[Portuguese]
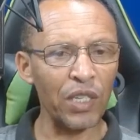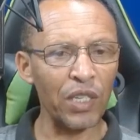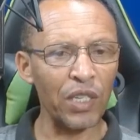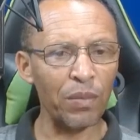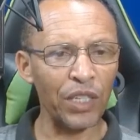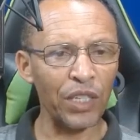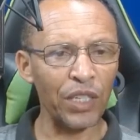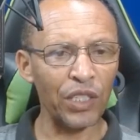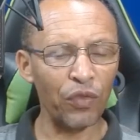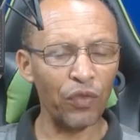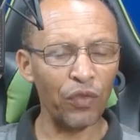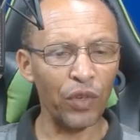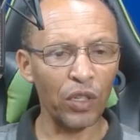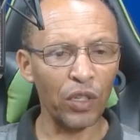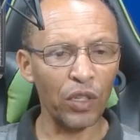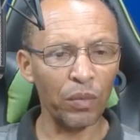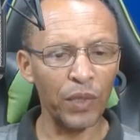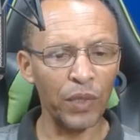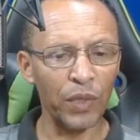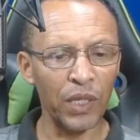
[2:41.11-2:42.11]
Para você
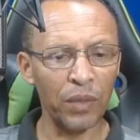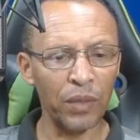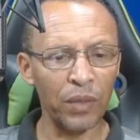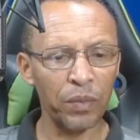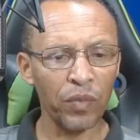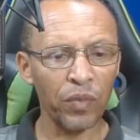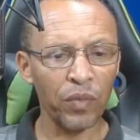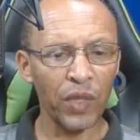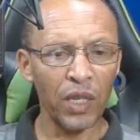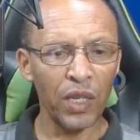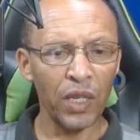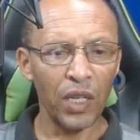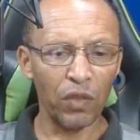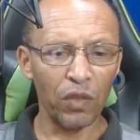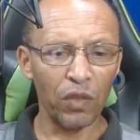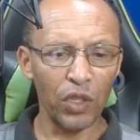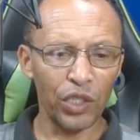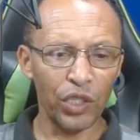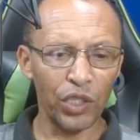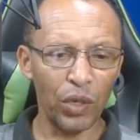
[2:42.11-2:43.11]
baixar o Fotopia,
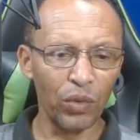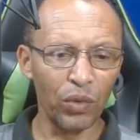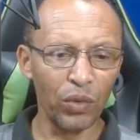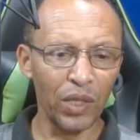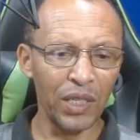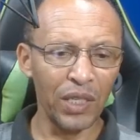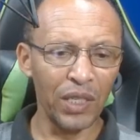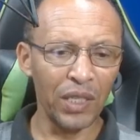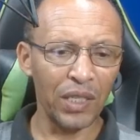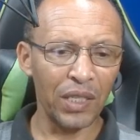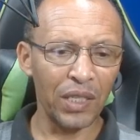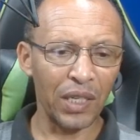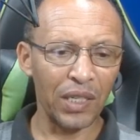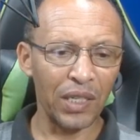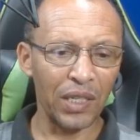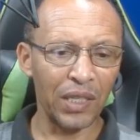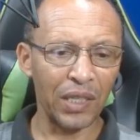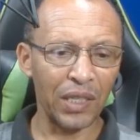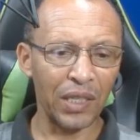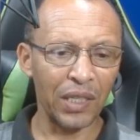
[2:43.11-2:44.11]
eu vou deixar um
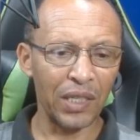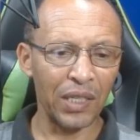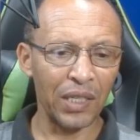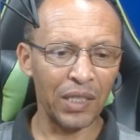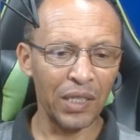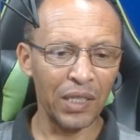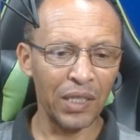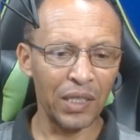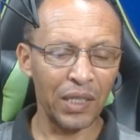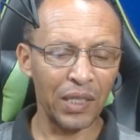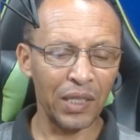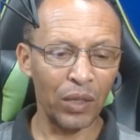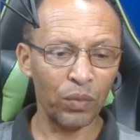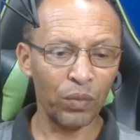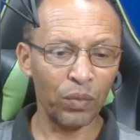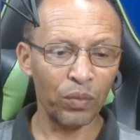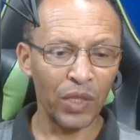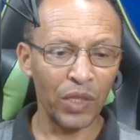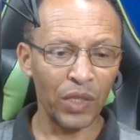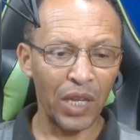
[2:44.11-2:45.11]
link aqui na
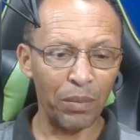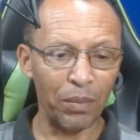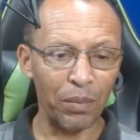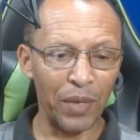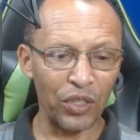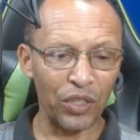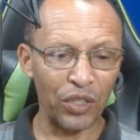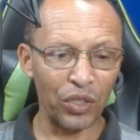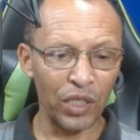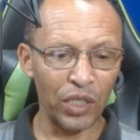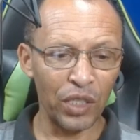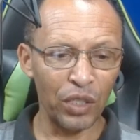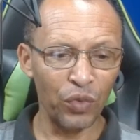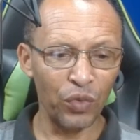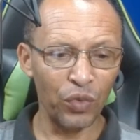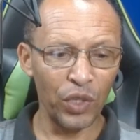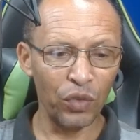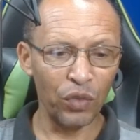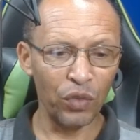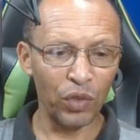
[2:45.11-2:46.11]
descrição, abaixo
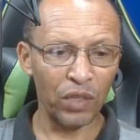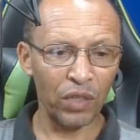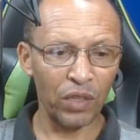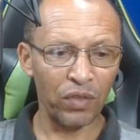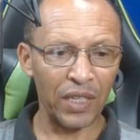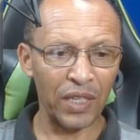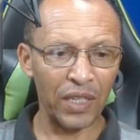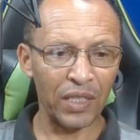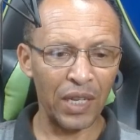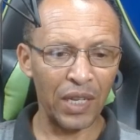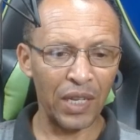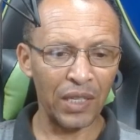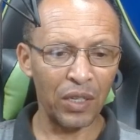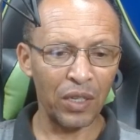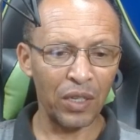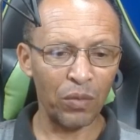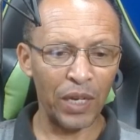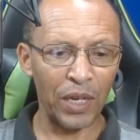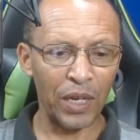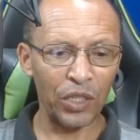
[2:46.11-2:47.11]
desse vídeo, você vai
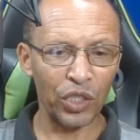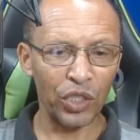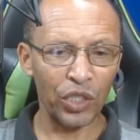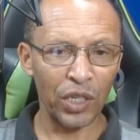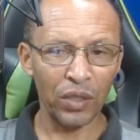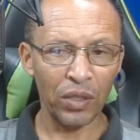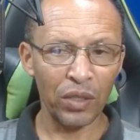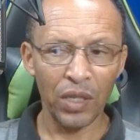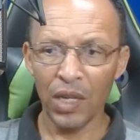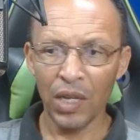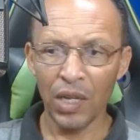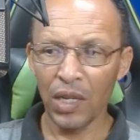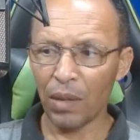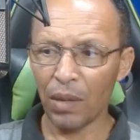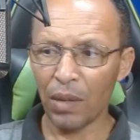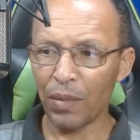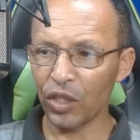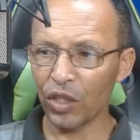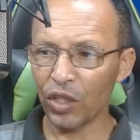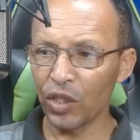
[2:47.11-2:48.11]
estar então baixando,
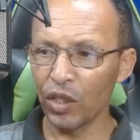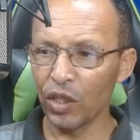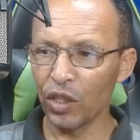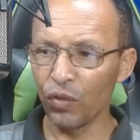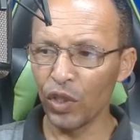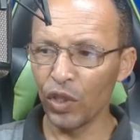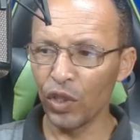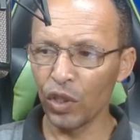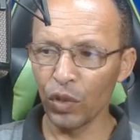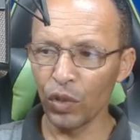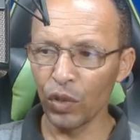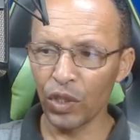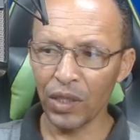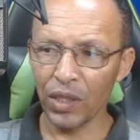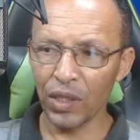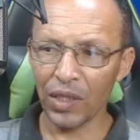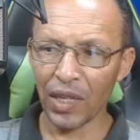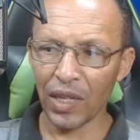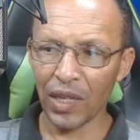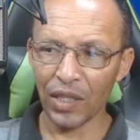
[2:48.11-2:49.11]
abaixo desse
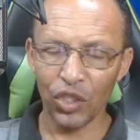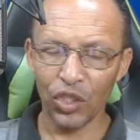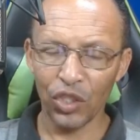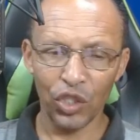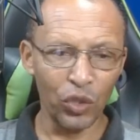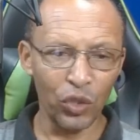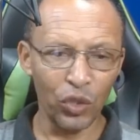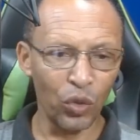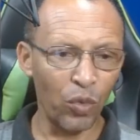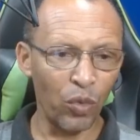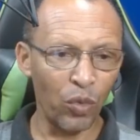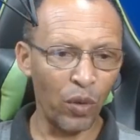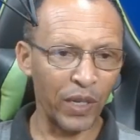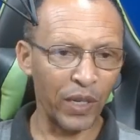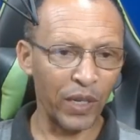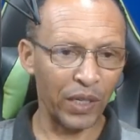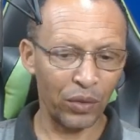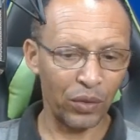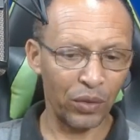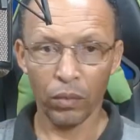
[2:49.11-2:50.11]
vídeo que você está assistindo no
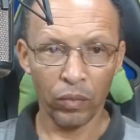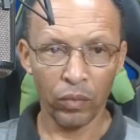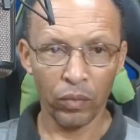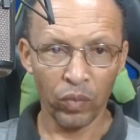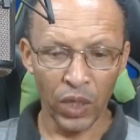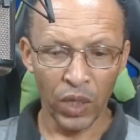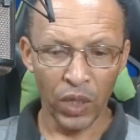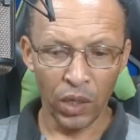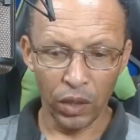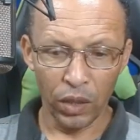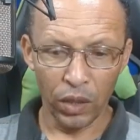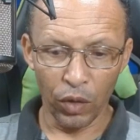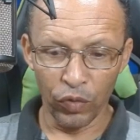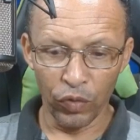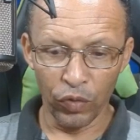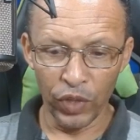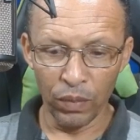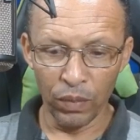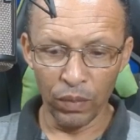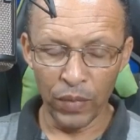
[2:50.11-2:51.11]
momento.
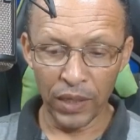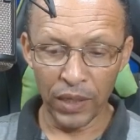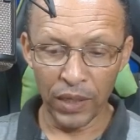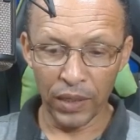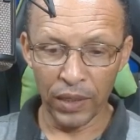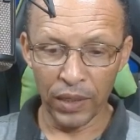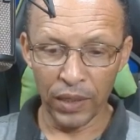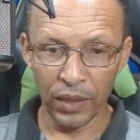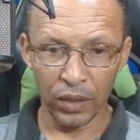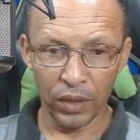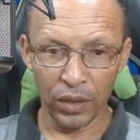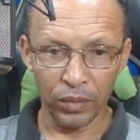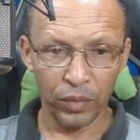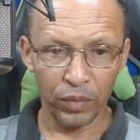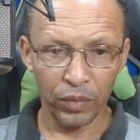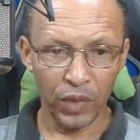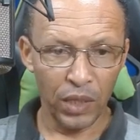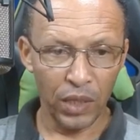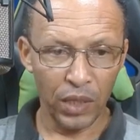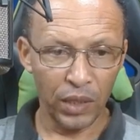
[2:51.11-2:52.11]
Então, vindo bem aqui,
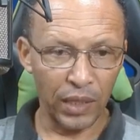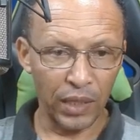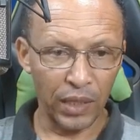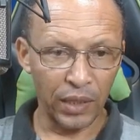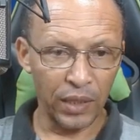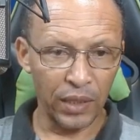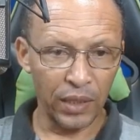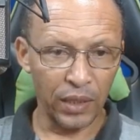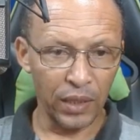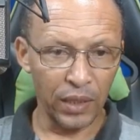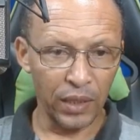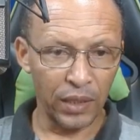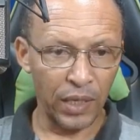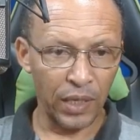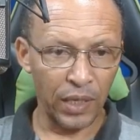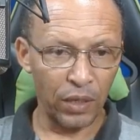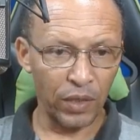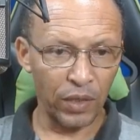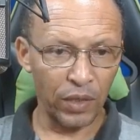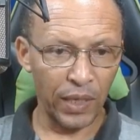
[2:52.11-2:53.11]
ó, na
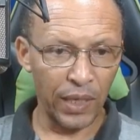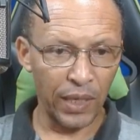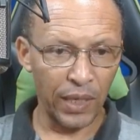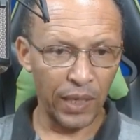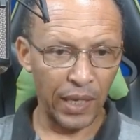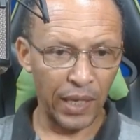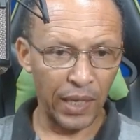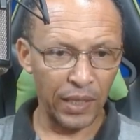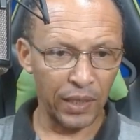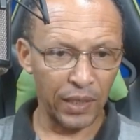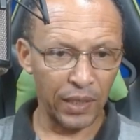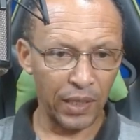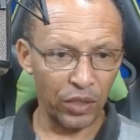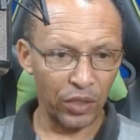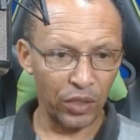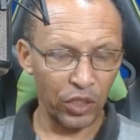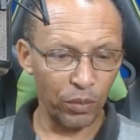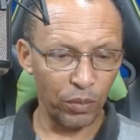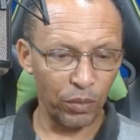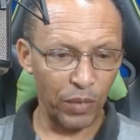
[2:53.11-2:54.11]
descrição, você vai clicar
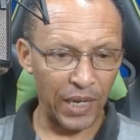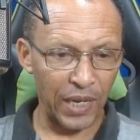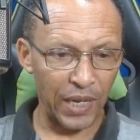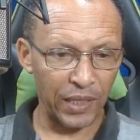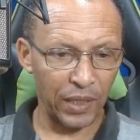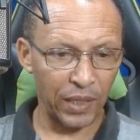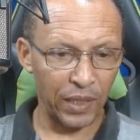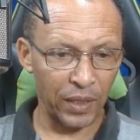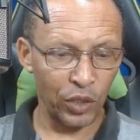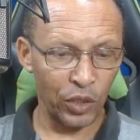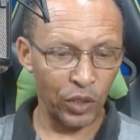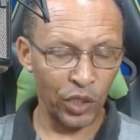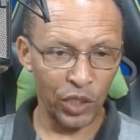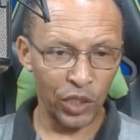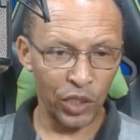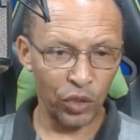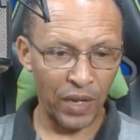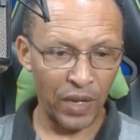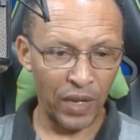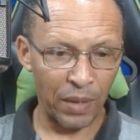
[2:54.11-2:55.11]
nesse sinalzinho demais,
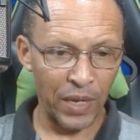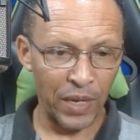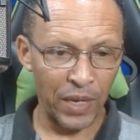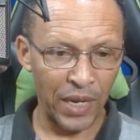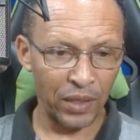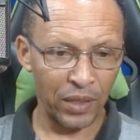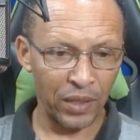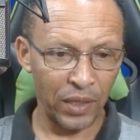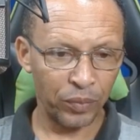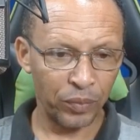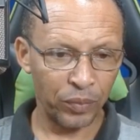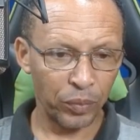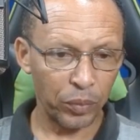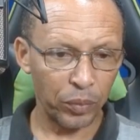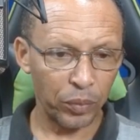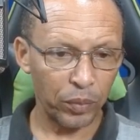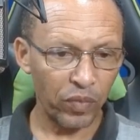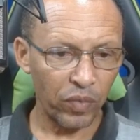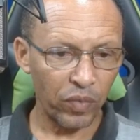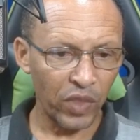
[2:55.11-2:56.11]
mais, se estiver aberto,
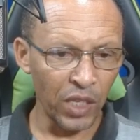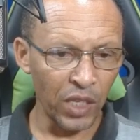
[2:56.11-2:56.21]
né?